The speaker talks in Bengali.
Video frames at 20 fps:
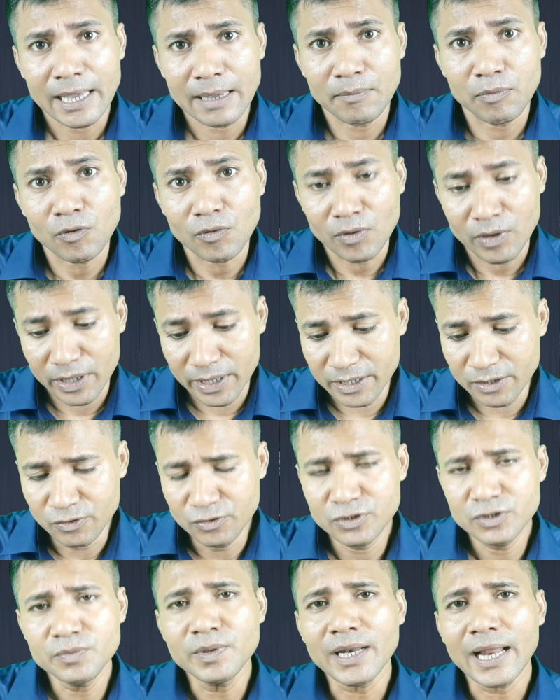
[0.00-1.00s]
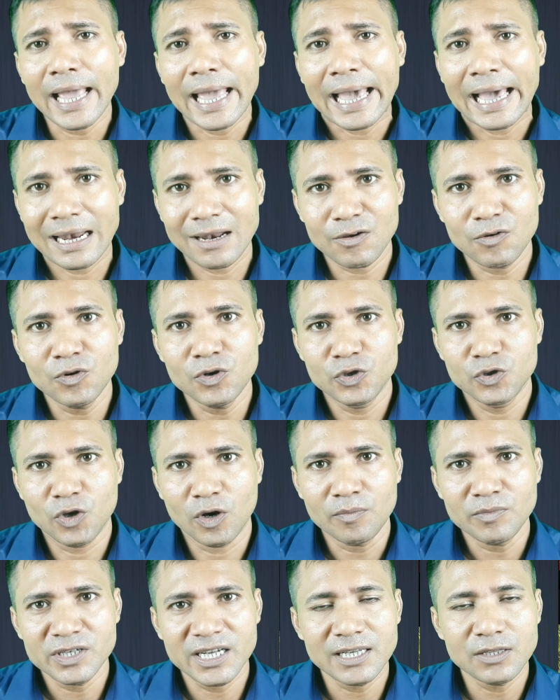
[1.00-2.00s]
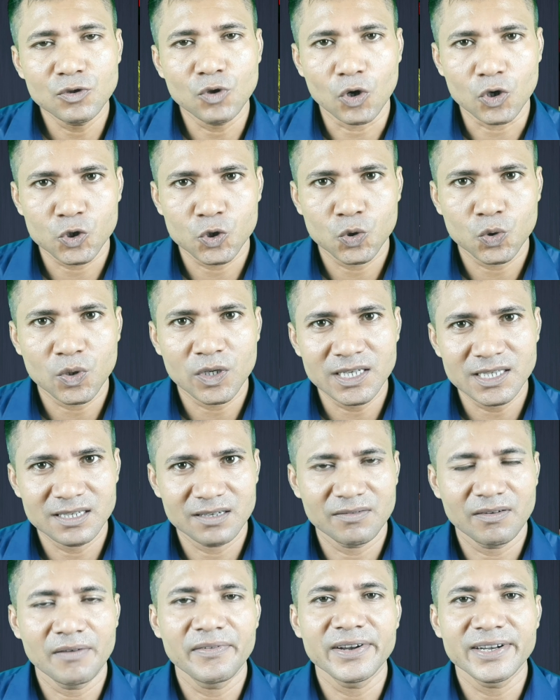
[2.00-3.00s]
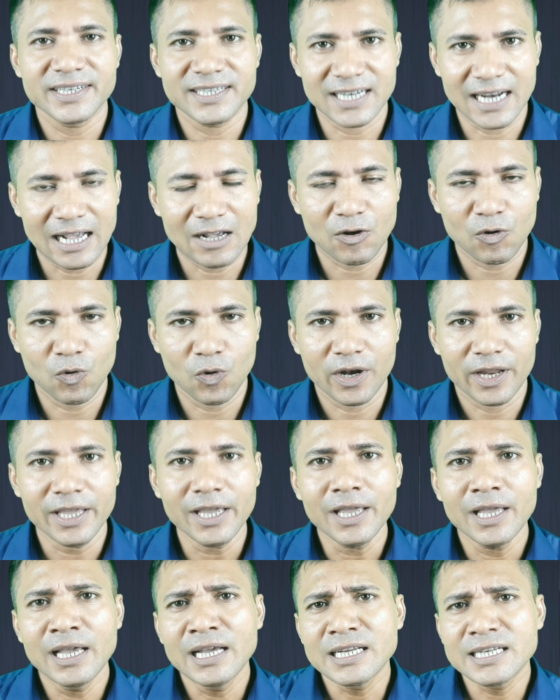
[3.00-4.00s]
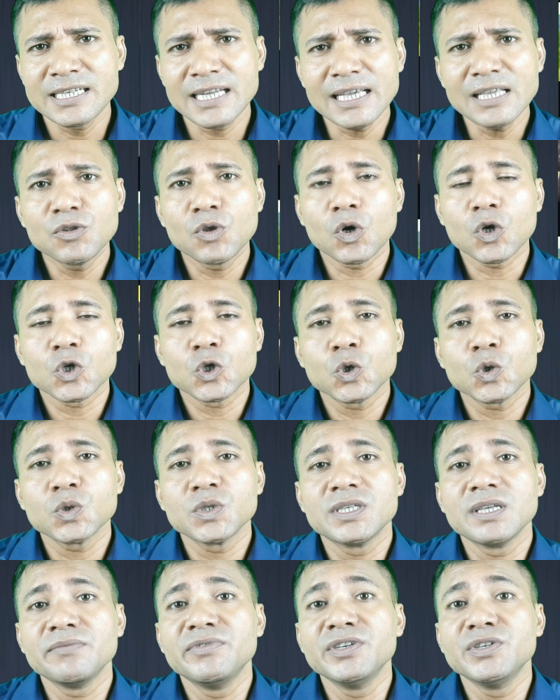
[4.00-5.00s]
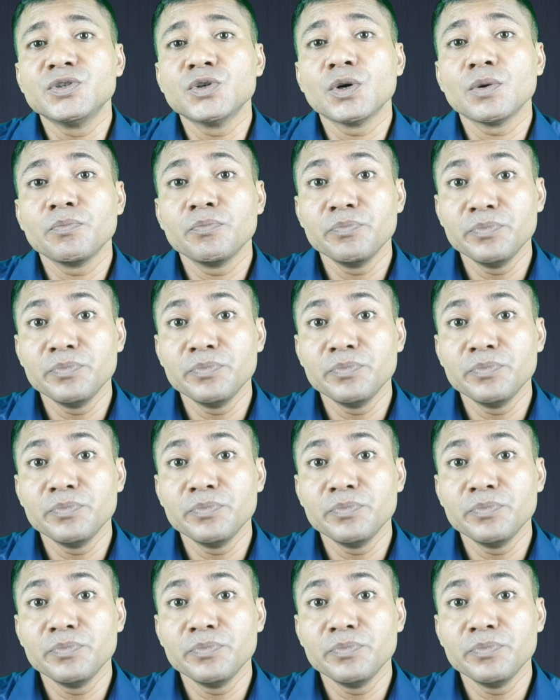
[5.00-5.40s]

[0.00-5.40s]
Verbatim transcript: এবং ইউটিউবের অ্যালগোরিদম সেই দর্শককে যেভাবে ট্র্যাক করে সেই দর্শক যে বিষয়